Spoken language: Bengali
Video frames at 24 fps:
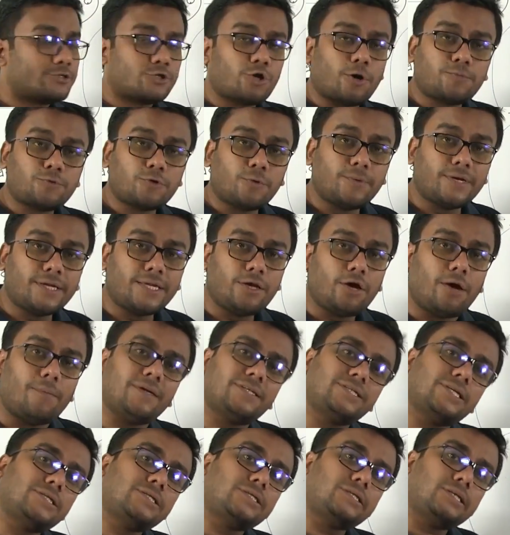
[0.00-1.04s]
সবসময় কি
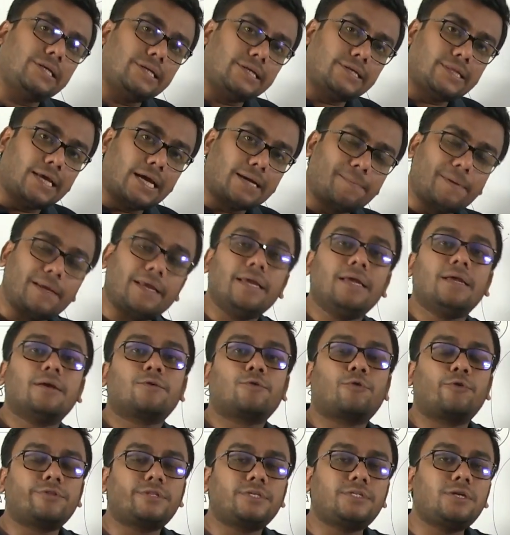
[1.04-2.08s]
হবে সে স্থিরই থাকবে
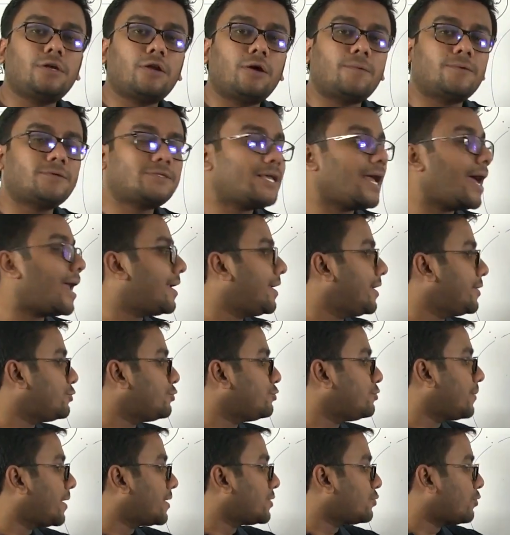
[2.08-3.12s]
গতিশীল অবস্থায় আনলেই
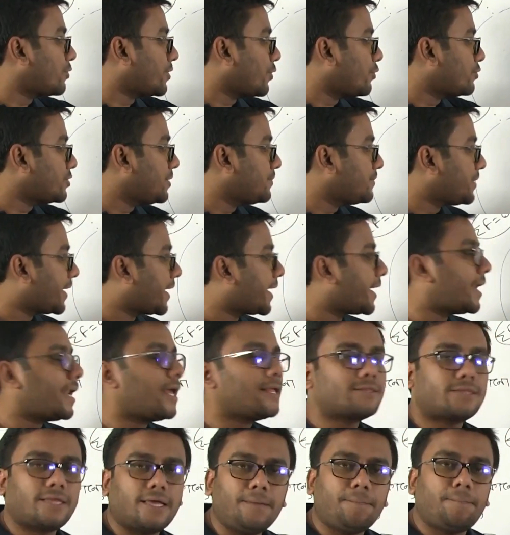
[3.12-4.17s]
শুধুমাত্র ওকে অসীম থেকে এখানে
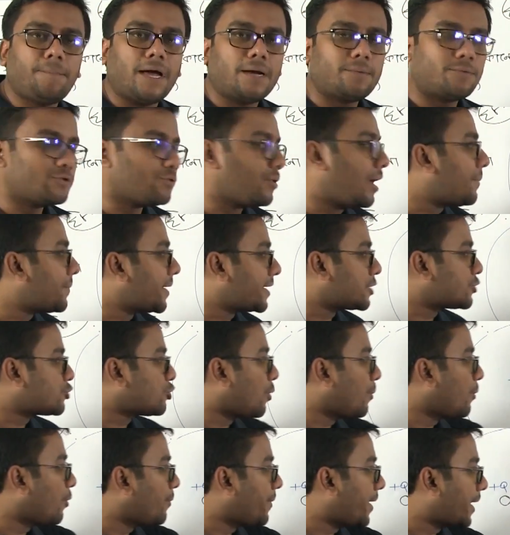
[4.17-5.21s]
আনতে পারবো তো আমরা একটা
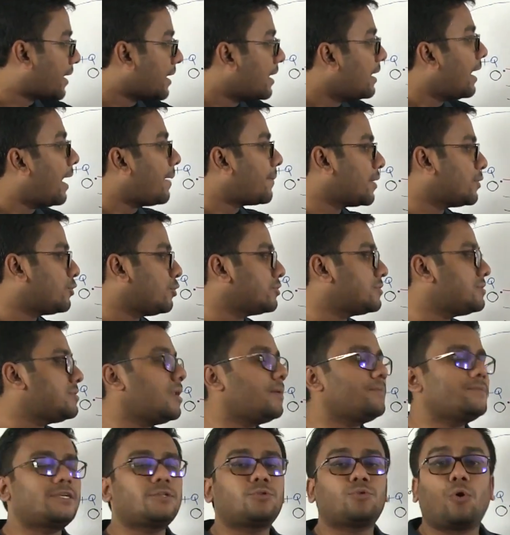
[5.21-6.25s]
সমব্যাগ আমরা
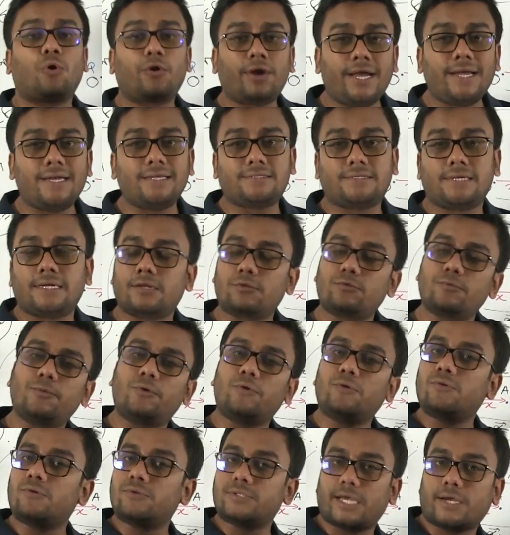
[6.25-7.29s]
ধরছিলাম যে ধরে নিছি এটা তুমি
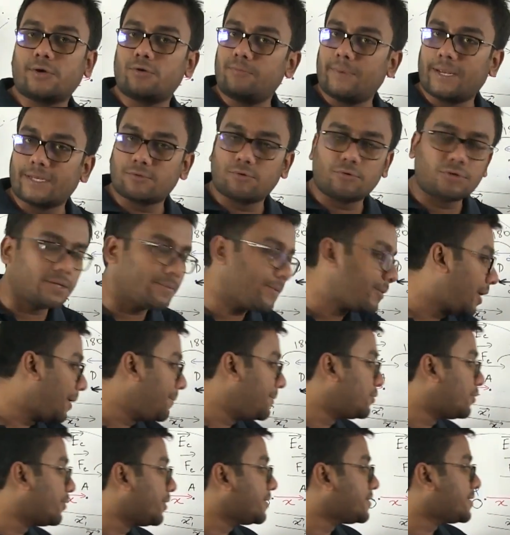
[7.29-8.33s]
অন্য যে কোনো ব্যাগ ধরতে পারো
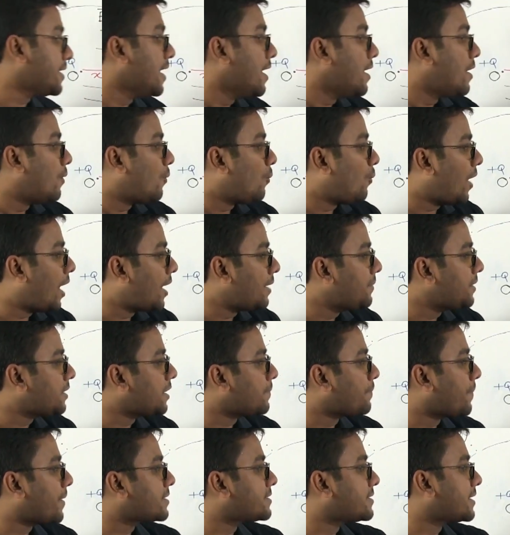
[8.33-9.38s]
আমি ধরে নিছি ওয়ান
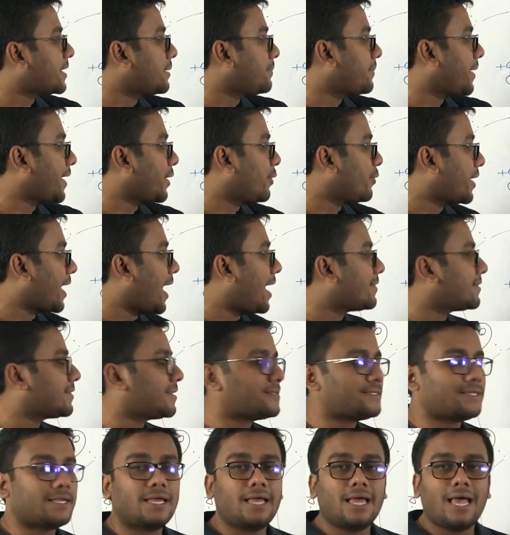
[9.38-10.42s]
মিটার পার সেকেন্ড ব্যাগে ওকে
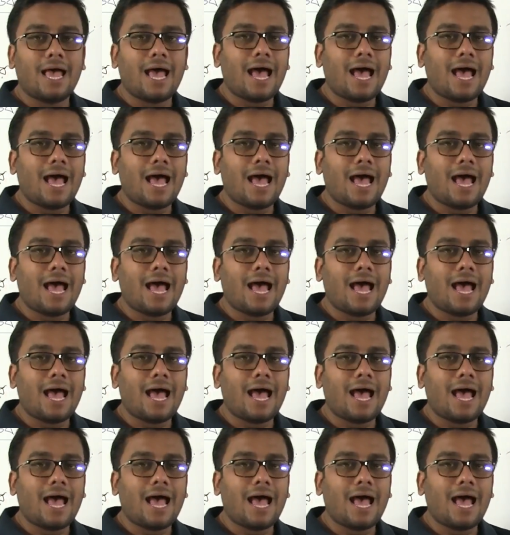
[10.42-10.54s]
আনতেছি